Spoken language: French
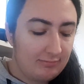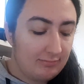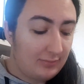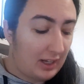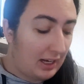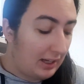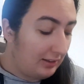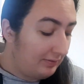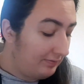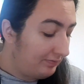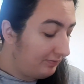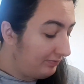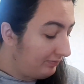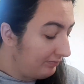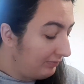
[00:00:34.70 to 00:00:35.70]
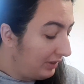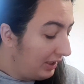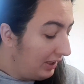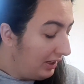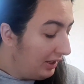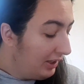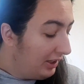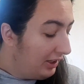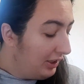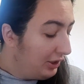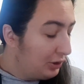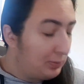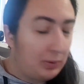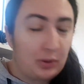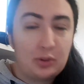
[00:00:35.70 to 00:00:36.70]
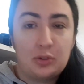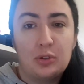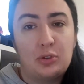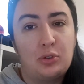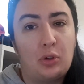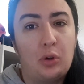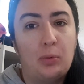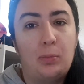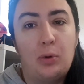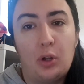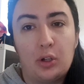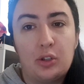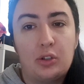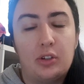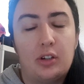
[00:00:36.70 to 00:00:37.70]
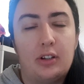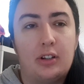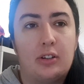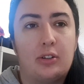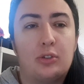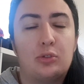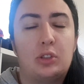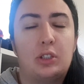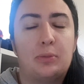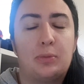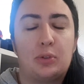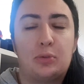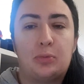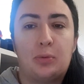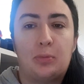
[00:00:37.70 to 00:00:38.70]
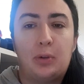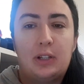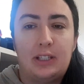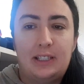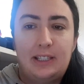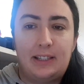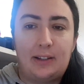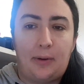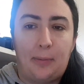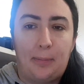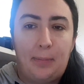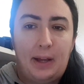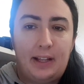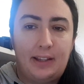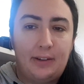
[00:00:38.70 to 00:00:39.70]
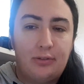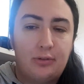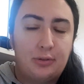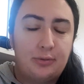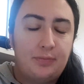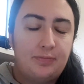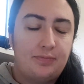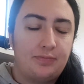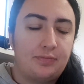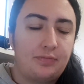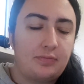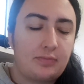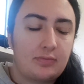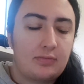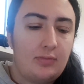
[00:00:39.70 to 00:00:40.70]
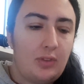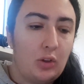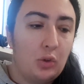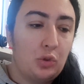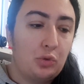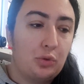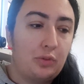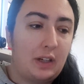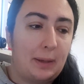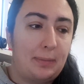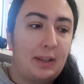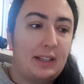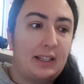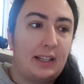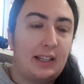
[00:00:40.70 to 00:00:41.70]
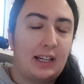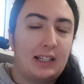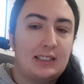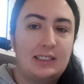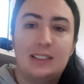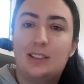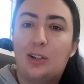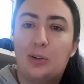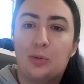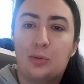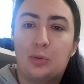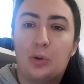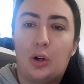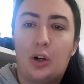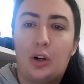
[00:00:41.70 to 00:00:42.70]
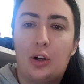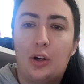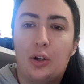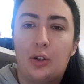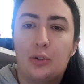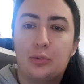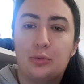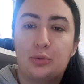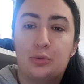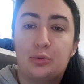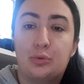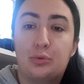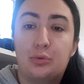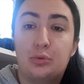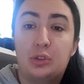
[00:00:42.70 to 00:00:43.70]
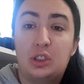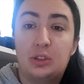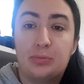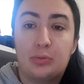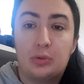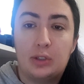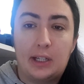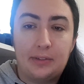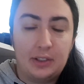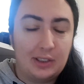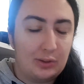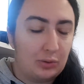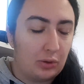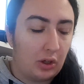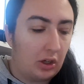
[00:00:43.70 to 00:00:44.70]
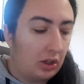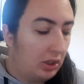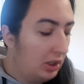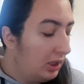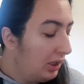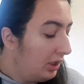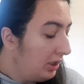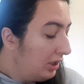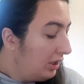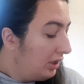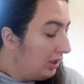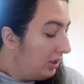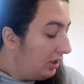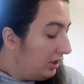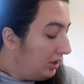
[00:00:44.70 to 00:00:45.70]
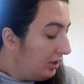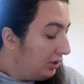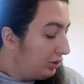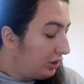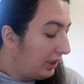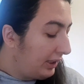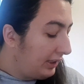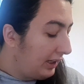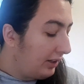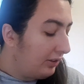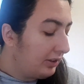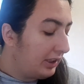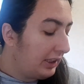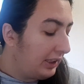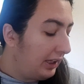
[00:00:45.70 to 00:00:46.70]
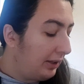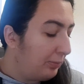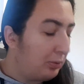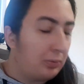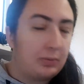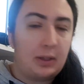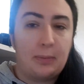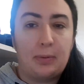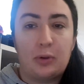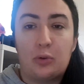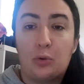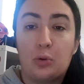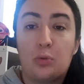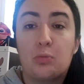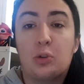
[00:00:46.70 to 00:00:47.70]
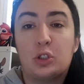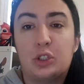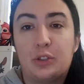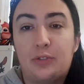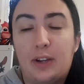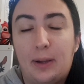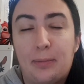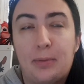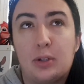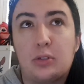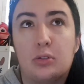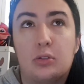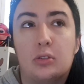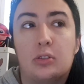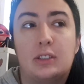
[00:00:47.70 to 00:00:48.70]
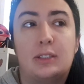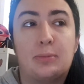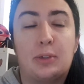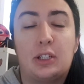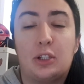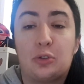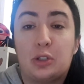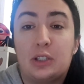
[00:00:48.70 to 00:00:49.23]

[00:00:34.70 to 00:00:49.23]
voilà. Je pense que sur le blog, euh, rejoignez-moi sur mon blog qui est en barre d'infos. Je vous ferai peut-être un article où, euh, je vous dis mon avis sur euh, chaque calendrier. Bon, peut-être pas celui que moi j'ai fait, parce que c'est moi qui ai